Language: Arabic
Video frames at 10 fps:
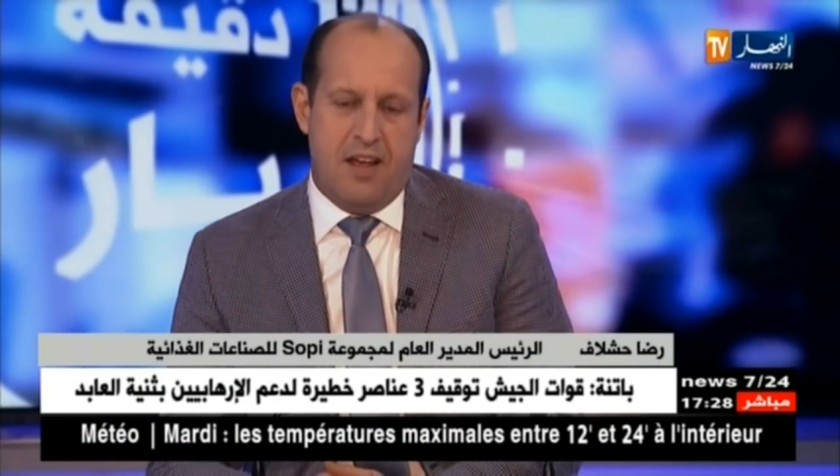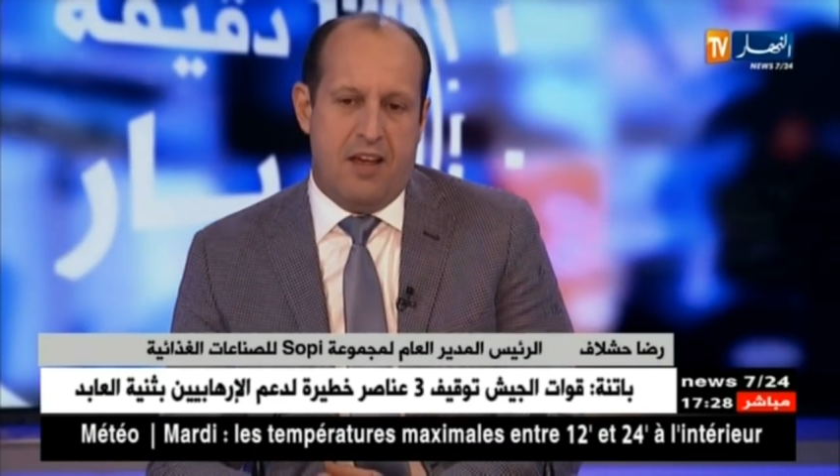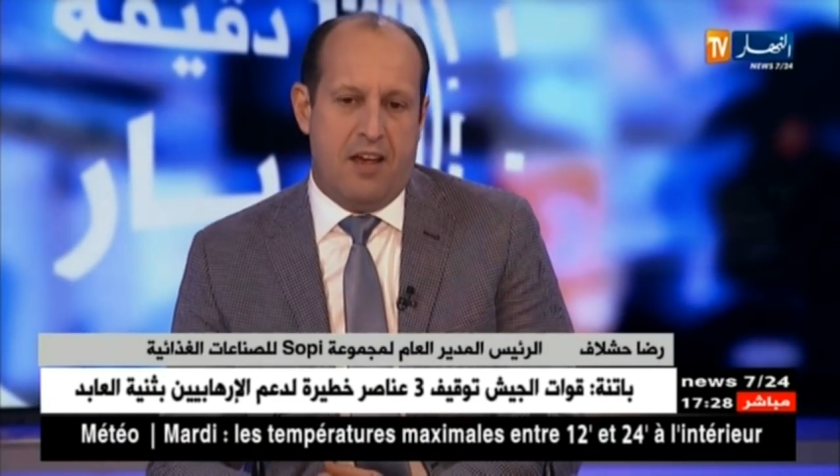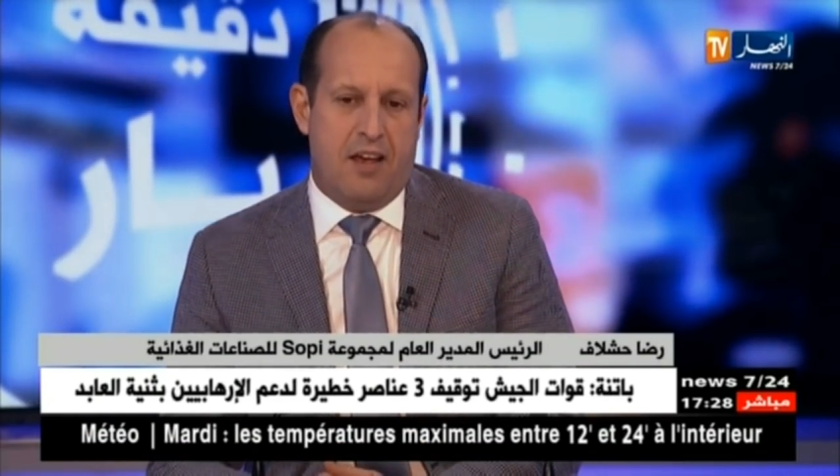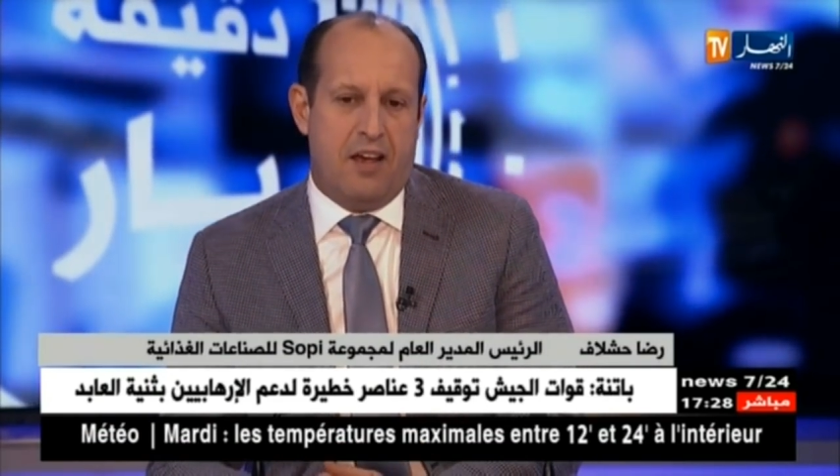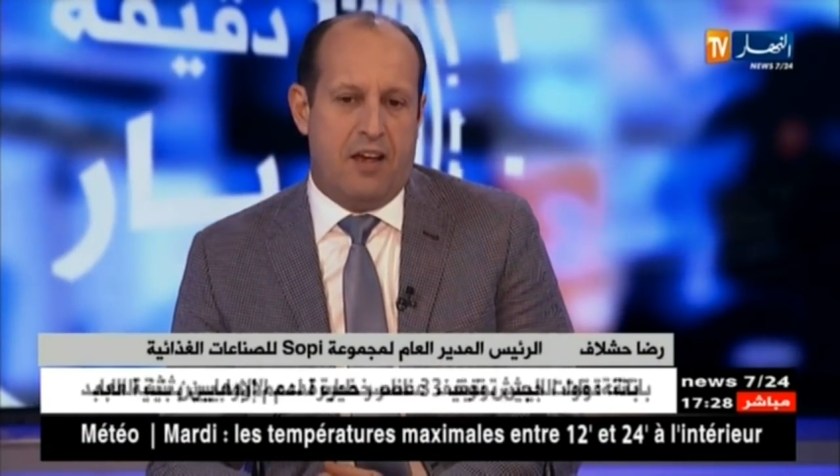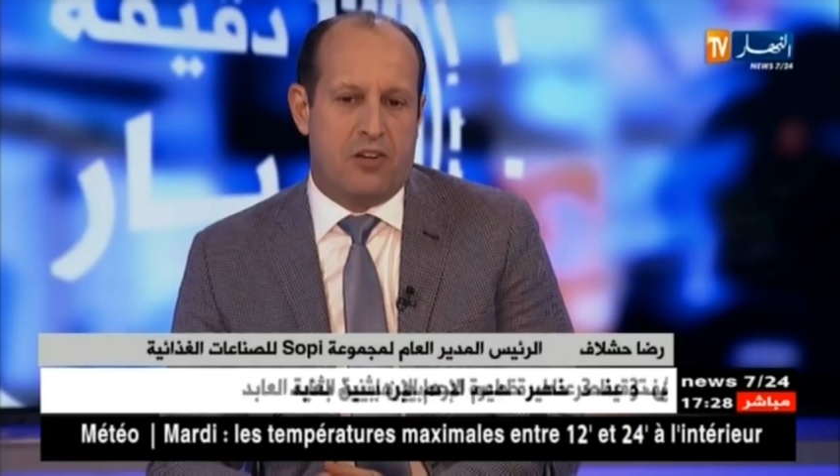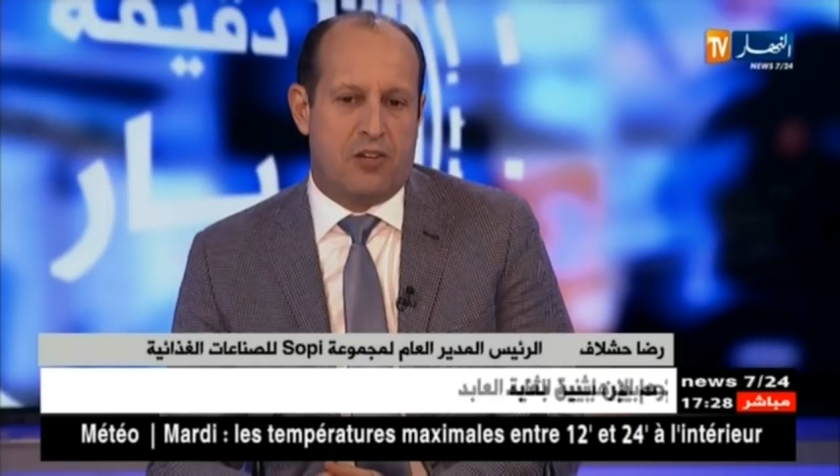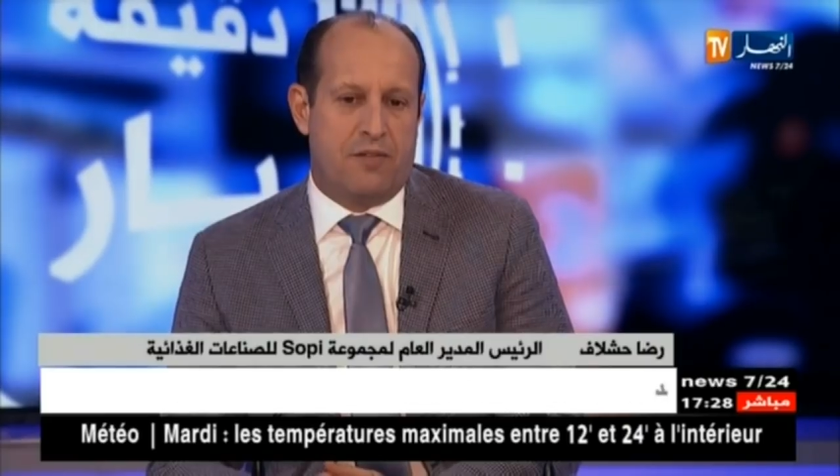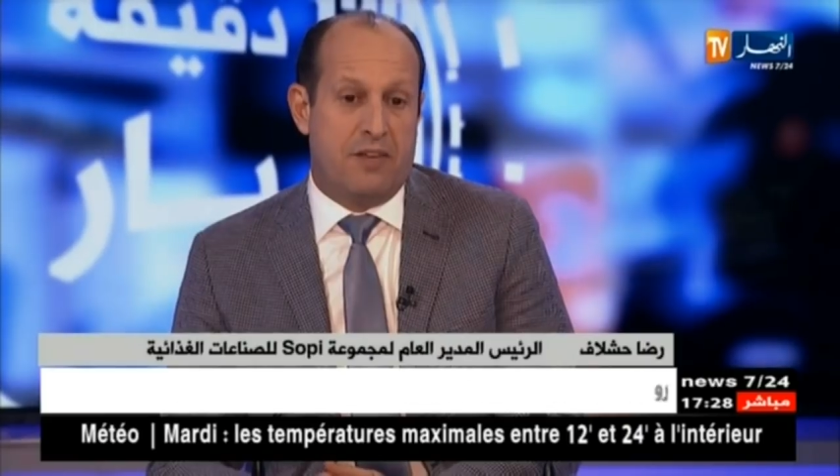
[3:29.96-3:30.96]
آه
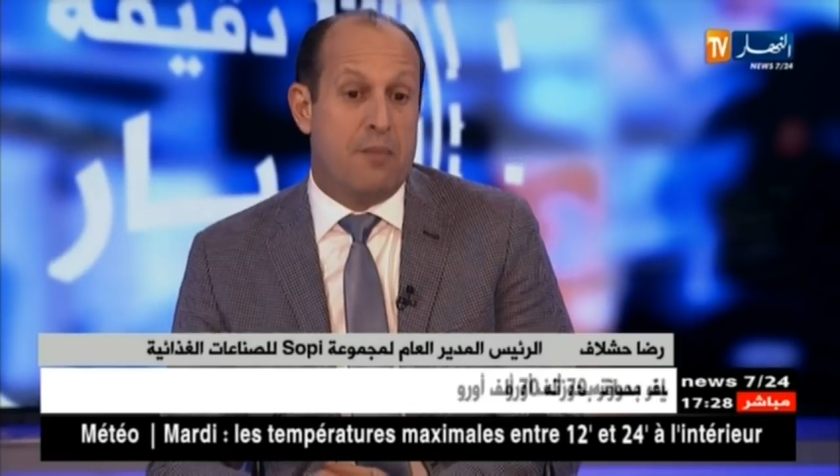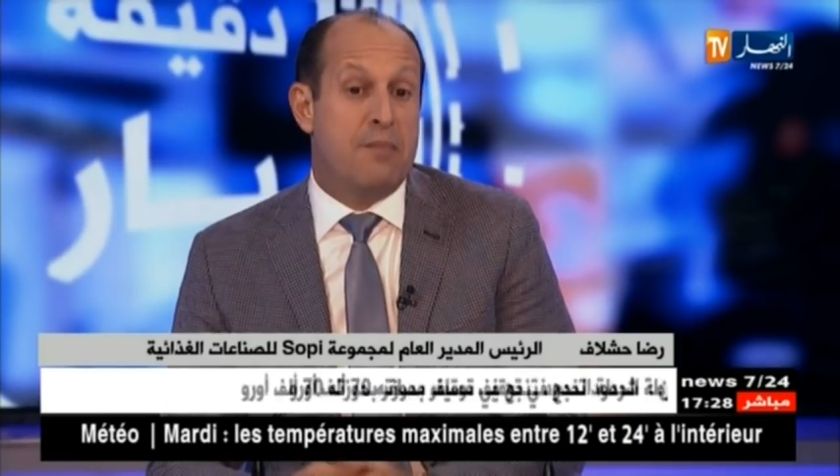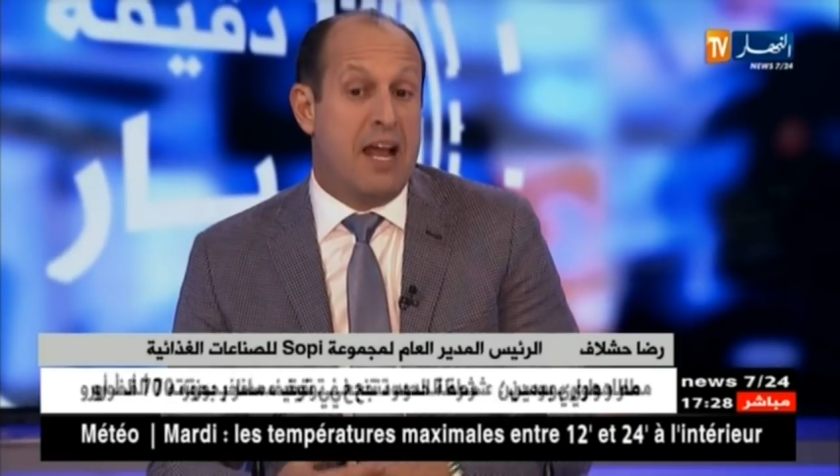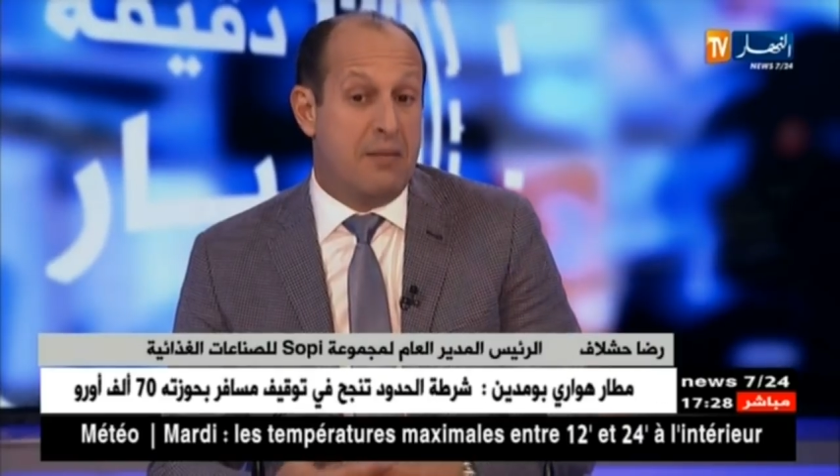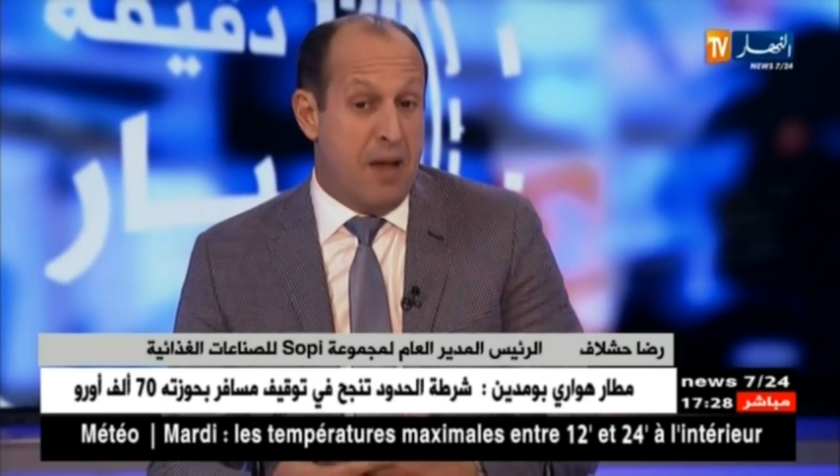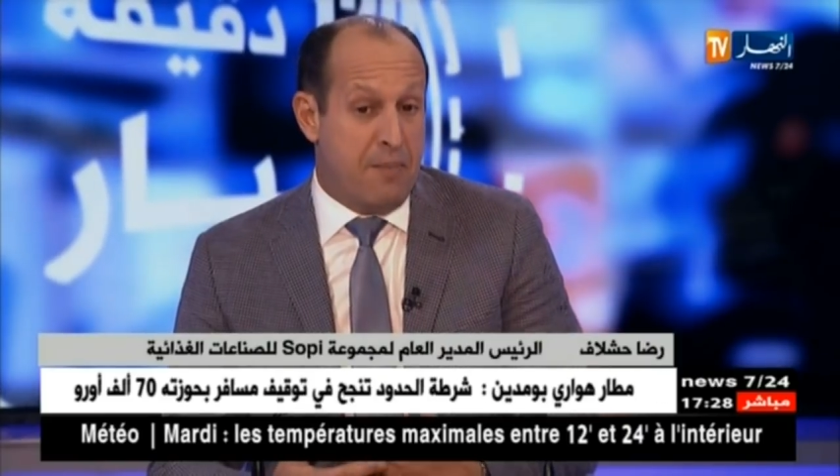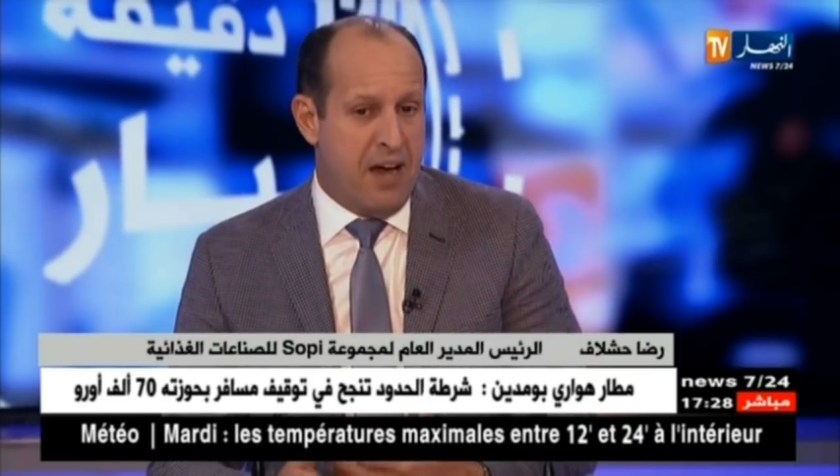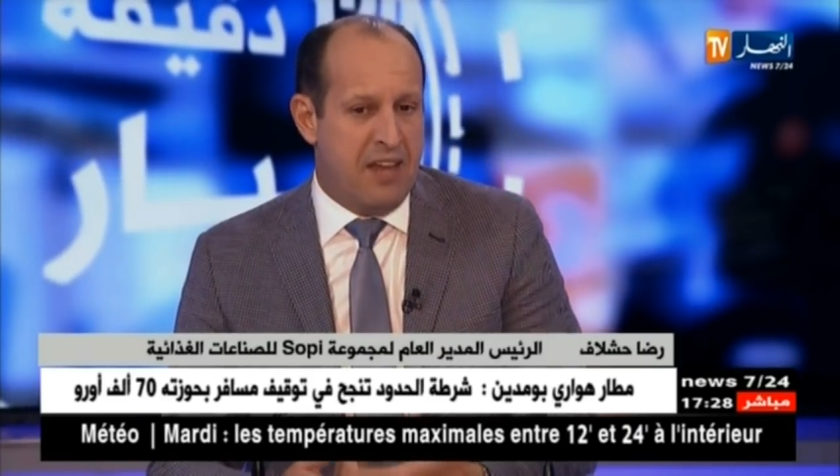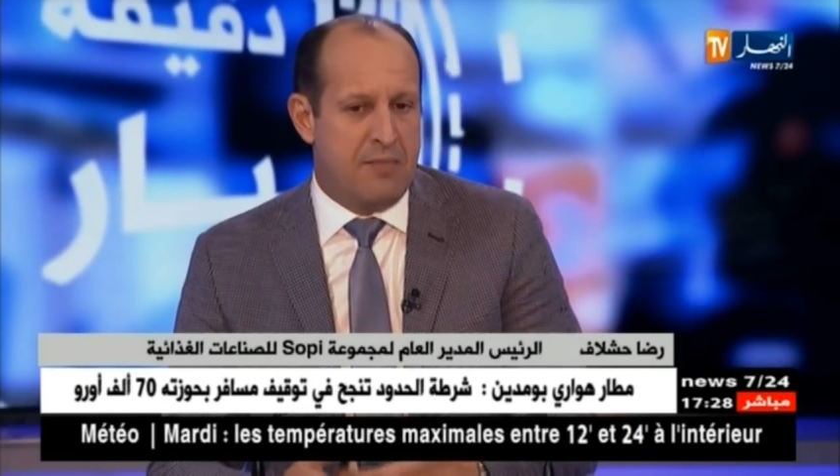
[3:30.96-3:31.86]
شفنا من بعد مع ابحاث